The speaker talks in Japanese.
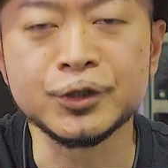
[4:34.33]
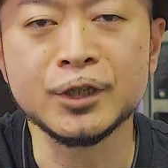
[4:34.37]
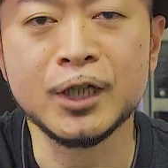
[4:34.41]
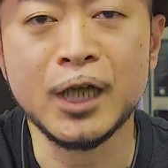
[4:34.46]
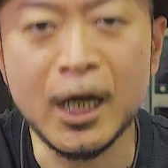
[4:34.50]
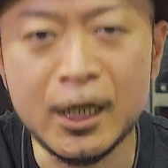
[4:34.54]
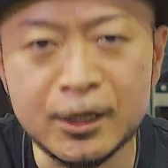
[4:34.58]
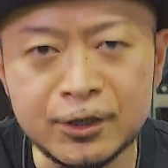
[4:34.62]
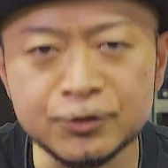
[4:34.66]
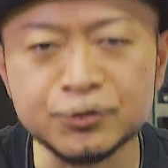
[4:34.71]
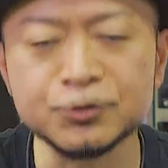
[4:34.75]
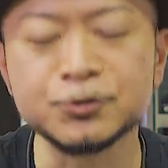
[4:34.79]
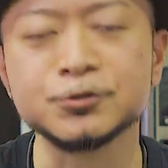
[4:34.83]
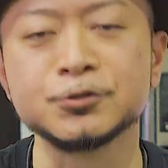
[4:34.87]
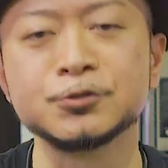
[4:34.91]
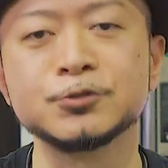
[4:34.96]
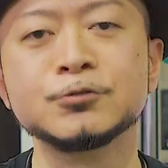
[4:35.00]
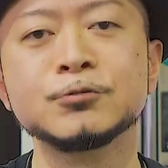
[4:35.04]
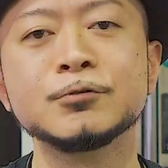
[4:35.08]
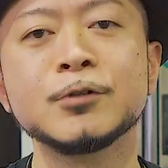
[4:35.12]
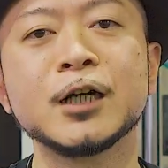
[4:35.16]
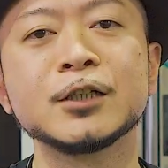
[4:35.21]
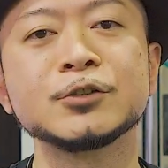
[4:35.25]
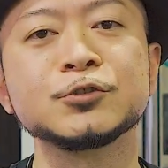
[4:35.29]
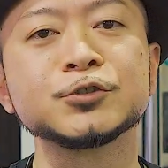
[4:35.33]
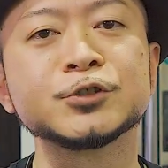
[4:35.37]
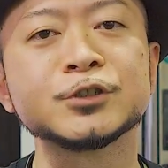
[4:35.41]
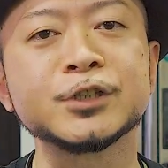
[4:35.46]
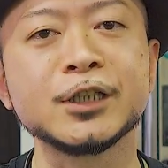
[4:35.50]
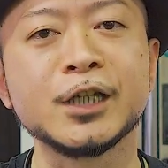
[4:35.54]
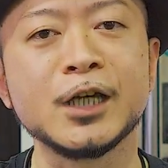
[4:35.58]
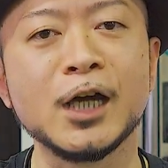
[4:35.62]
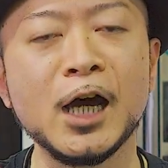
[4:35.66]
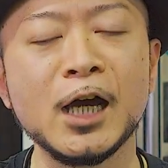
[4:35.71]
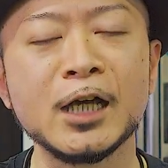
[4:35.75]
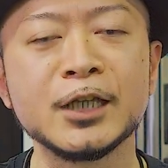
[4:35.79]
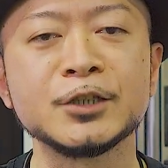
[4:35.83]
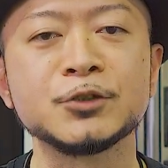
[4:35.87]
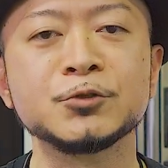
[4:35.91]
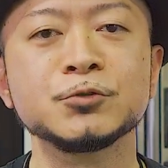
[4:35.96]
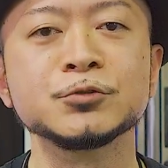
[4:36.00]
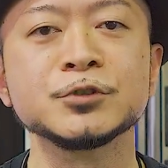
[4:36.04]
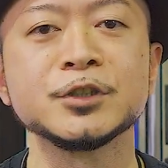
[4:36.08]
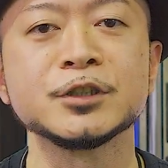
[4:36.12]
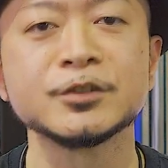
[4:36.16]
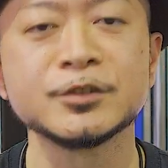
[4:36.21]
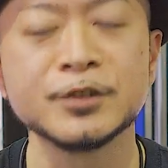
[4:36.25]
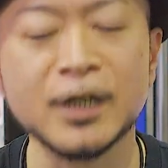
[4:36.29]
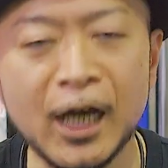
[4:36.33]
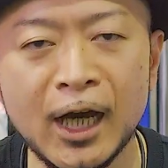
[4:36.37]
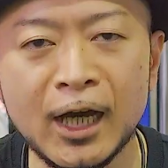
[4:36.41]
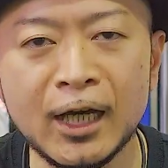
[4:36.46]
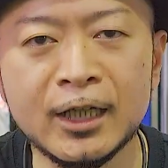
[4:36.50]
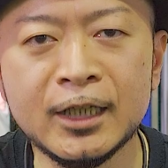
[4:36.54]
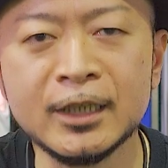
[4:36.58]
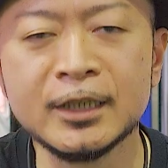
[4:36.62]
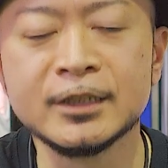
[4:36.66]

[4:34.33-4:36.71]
各上乗せアイコンですが